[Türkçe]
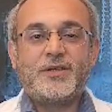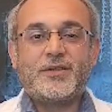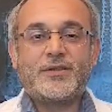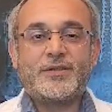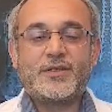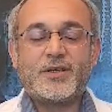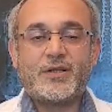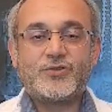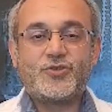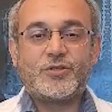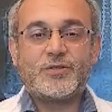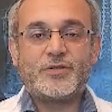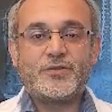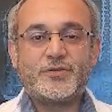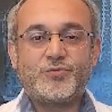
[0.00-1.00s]
e,
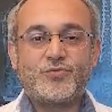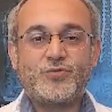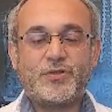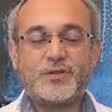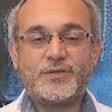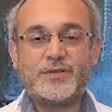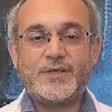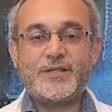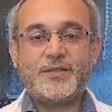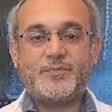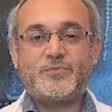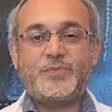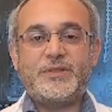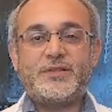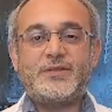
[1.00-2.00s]
kalçalarının üzerinde
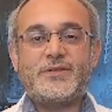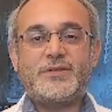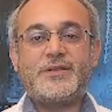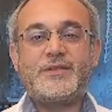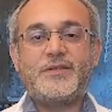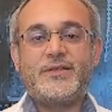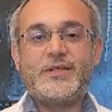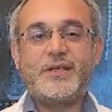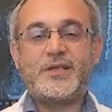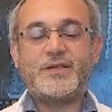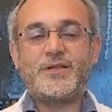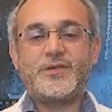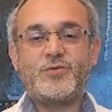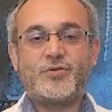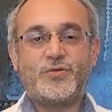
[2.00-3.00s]
bir
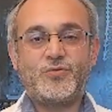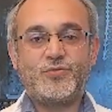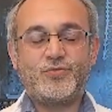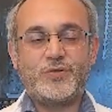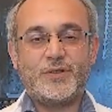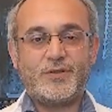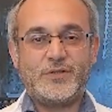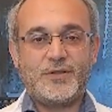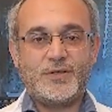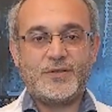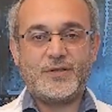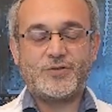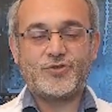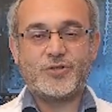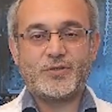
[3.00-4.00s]
diğerine göre yükseklik ya
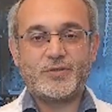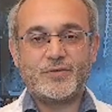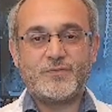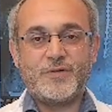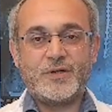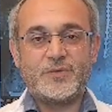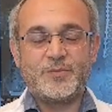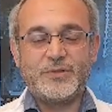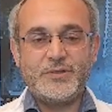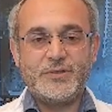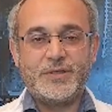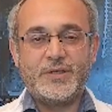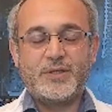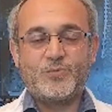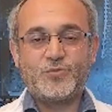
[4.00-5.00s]
da alçaklık var mı?
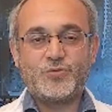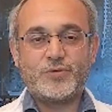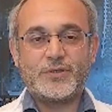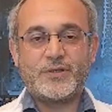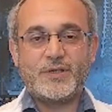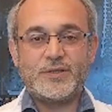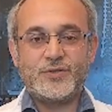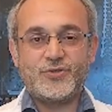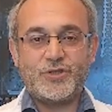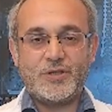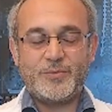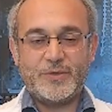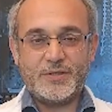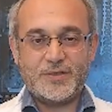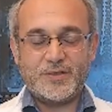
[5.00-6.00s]
Mutlaka
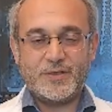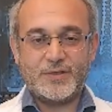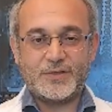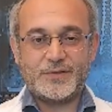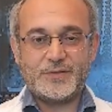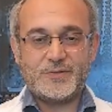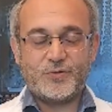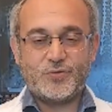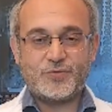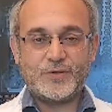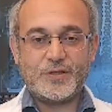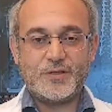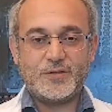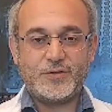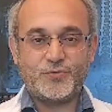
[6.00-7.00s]
incelemeleri gerekir.
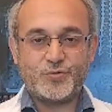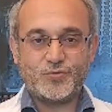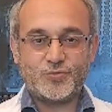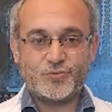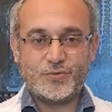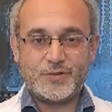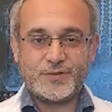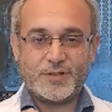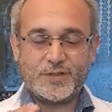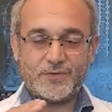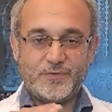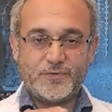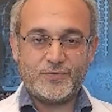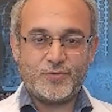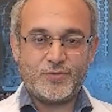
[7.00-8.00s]
Özellikle çocukları da
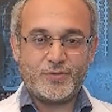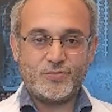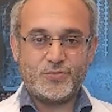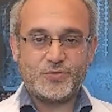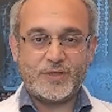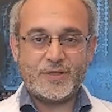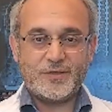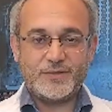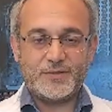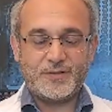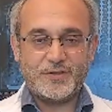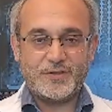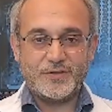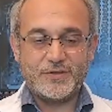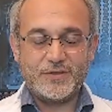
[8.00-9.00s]
hafif öne doğru
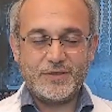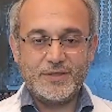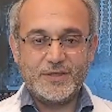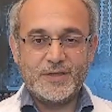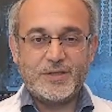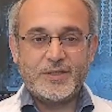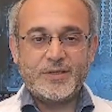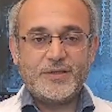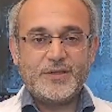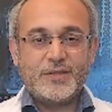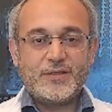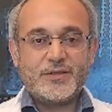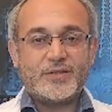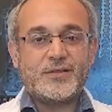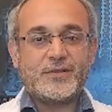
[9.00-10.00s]
eğdiklerinde
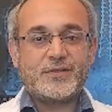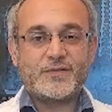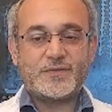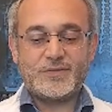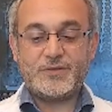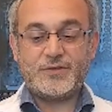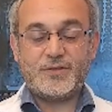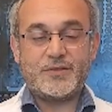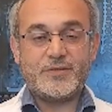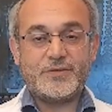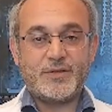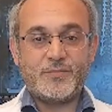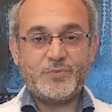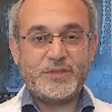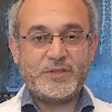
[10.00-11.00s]
e,
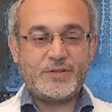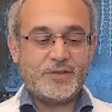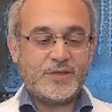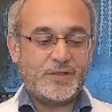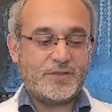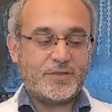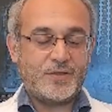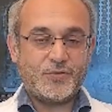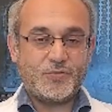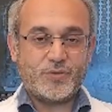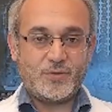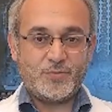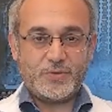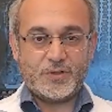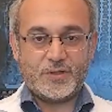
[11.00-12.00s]
sırtlarında bir diğerine
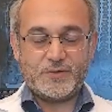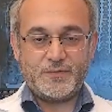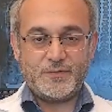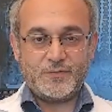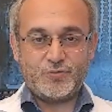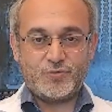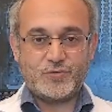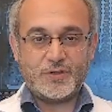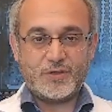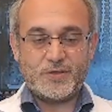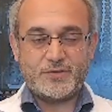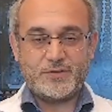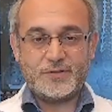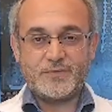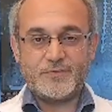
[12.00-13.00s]
göre bir hafif
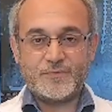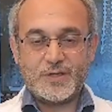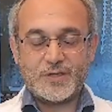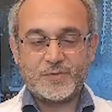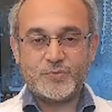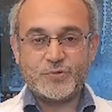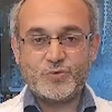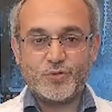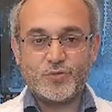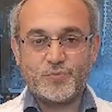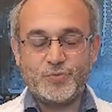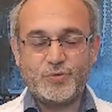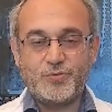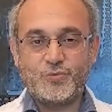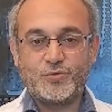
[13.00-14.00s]
yükselti var mı yok
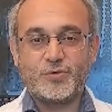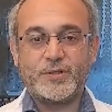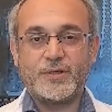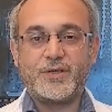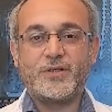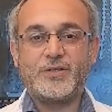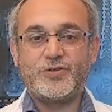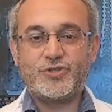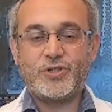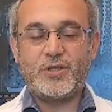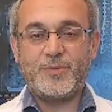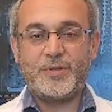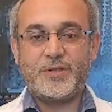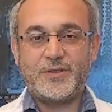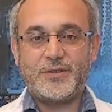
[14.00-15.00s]
mu mutlaka
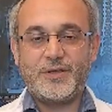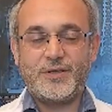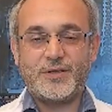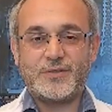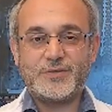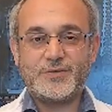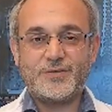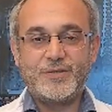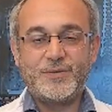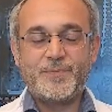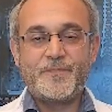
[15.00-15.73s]
incelemeleri gerekir.